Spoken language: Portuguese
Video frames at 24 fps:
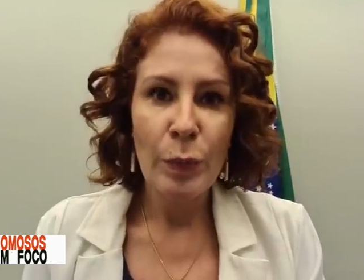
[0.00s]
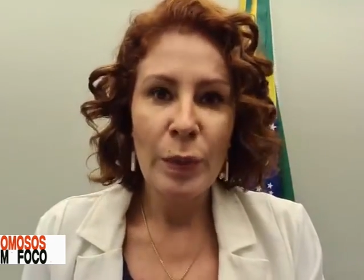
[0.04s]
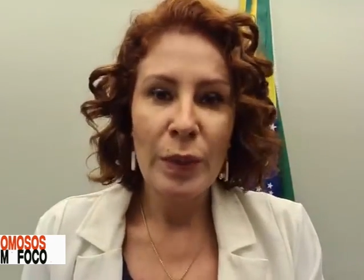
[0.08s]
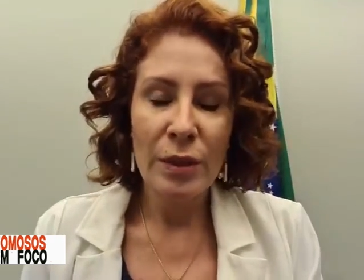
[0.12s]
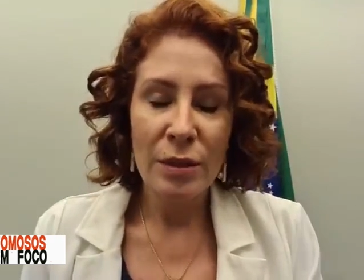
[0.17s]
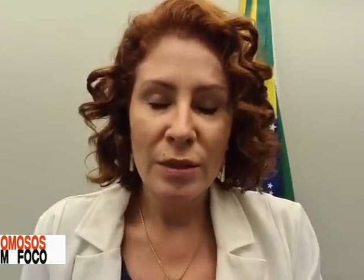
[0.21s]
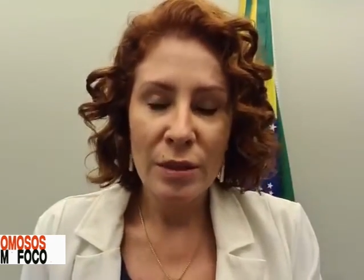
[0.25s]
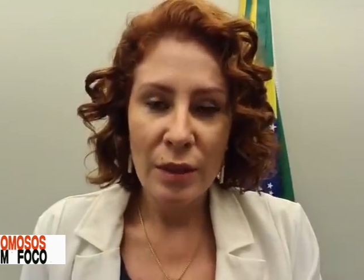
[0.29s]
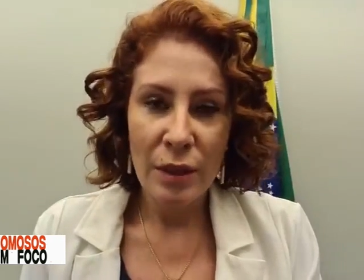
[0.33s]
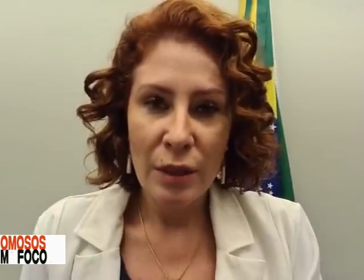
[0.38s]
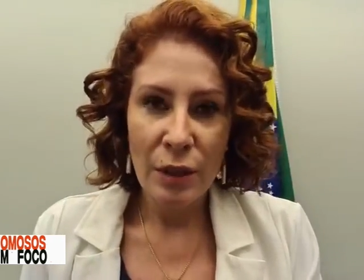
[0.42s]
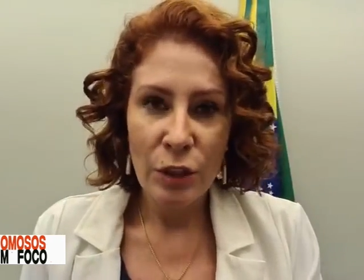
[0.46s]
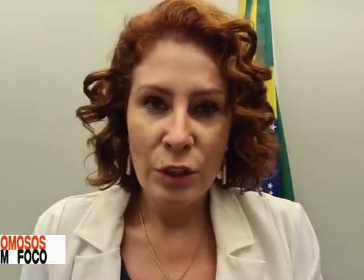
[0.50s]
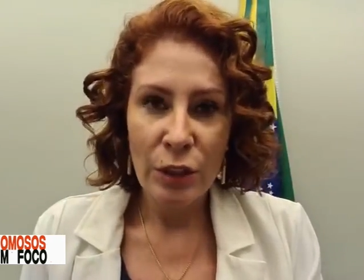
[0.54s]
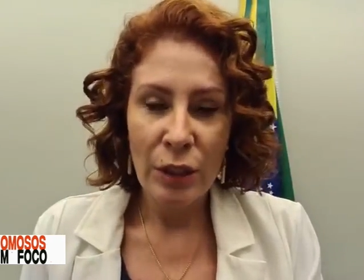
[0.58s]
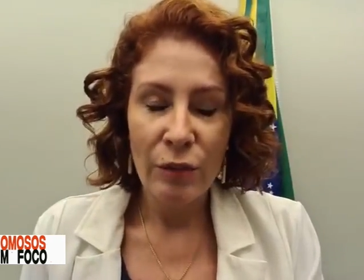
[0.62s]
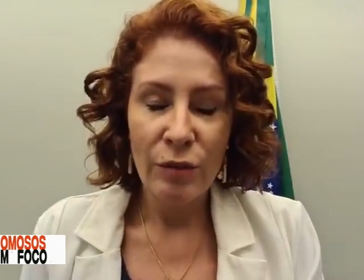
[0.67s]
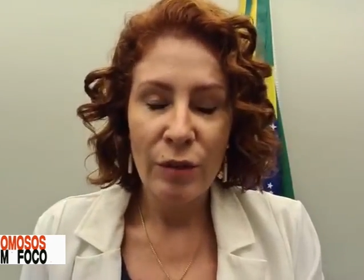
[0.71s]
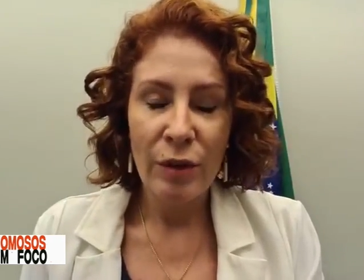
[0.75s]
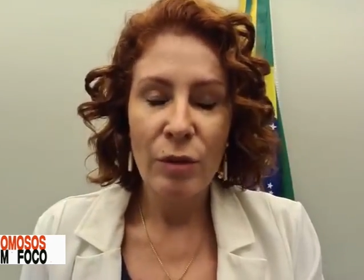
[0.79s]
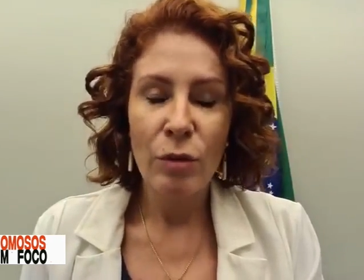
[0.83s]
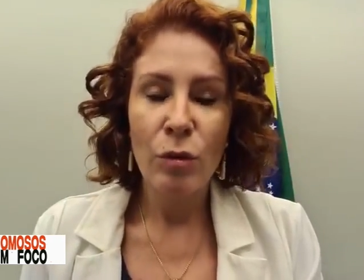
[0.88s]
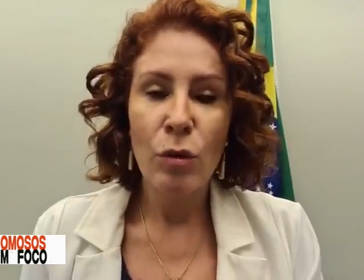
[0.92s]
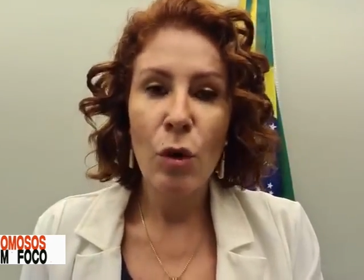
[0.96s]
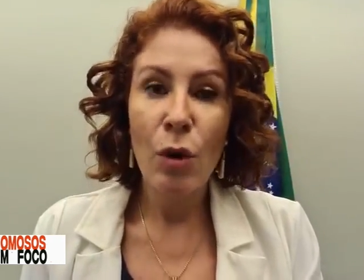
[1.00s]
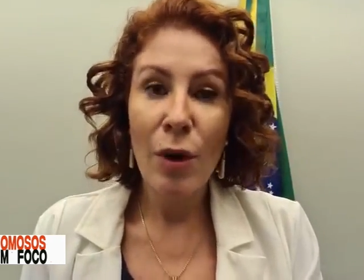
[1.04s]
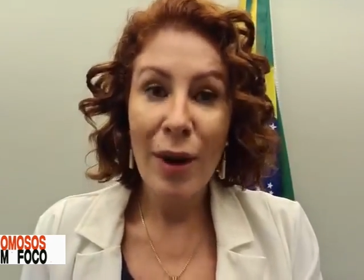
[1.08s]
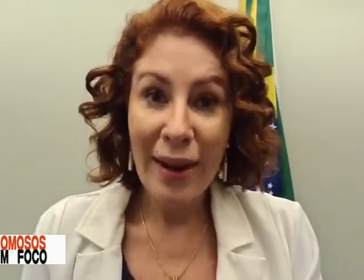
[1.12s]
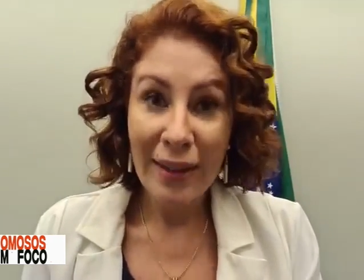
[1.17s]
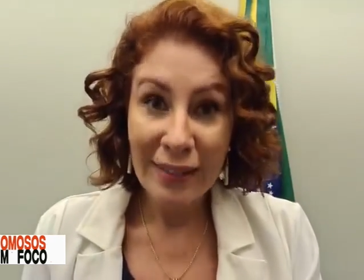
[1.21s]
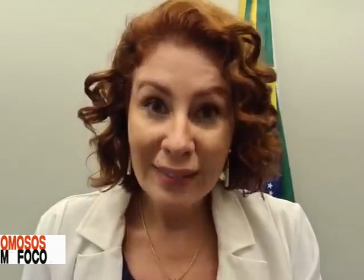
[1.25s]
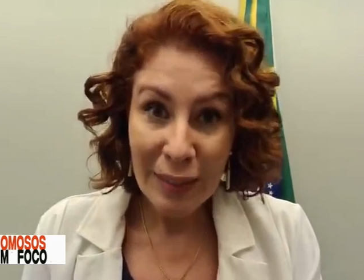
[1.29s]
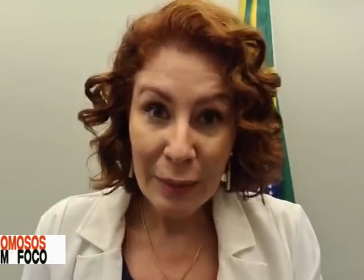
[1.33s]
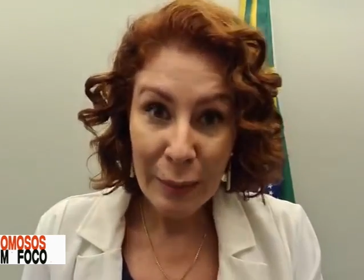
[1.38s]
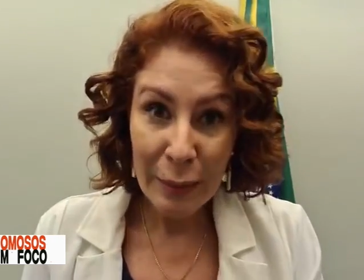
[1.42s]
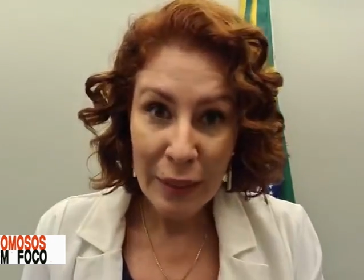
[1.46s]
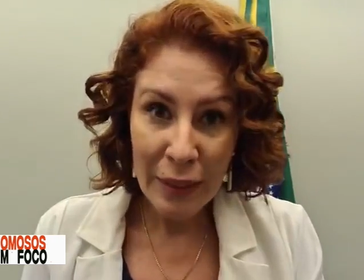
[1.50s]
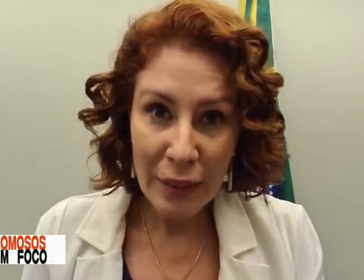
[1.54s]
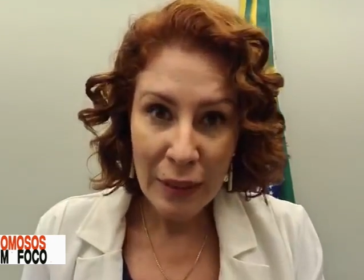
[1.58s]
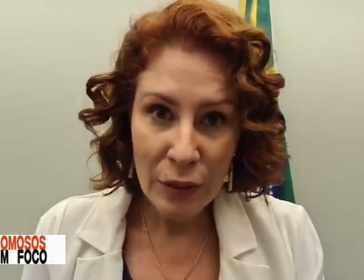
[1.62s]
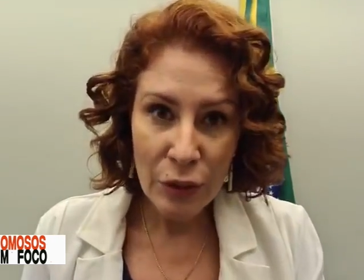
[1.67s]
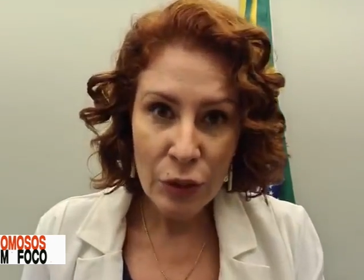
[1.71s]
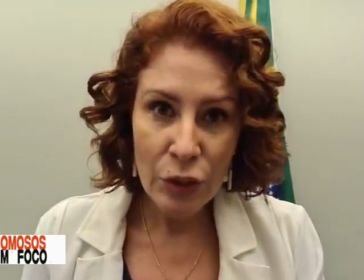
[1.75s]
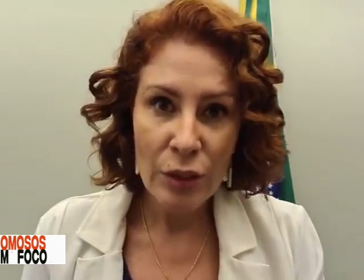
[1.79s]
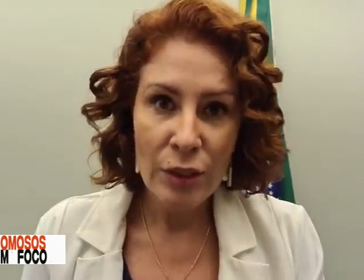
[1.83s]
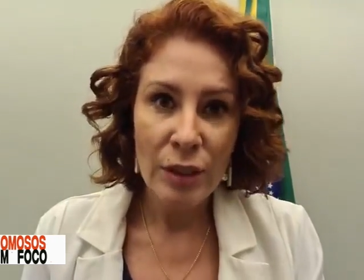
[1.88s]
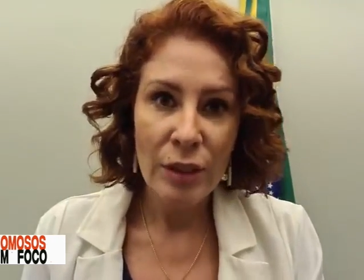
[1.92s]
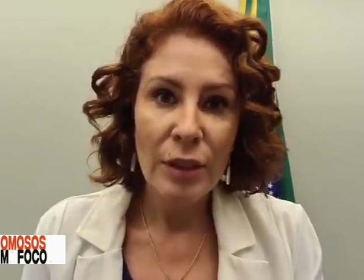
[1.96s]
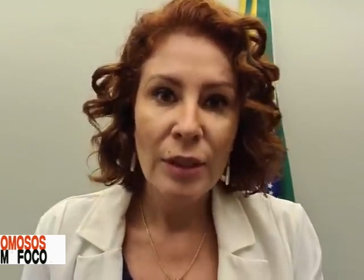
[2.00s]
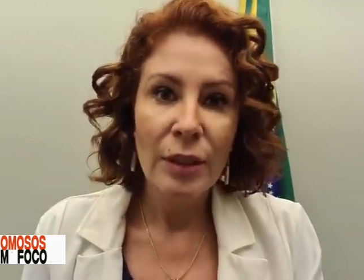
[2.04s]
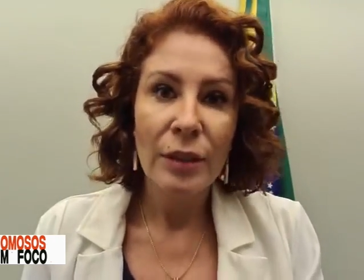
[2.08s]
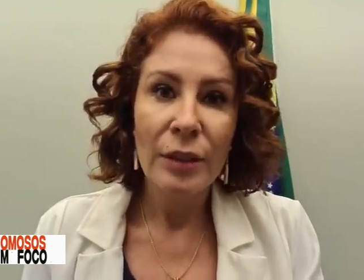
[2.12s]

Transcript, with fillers: presidente estava corretamente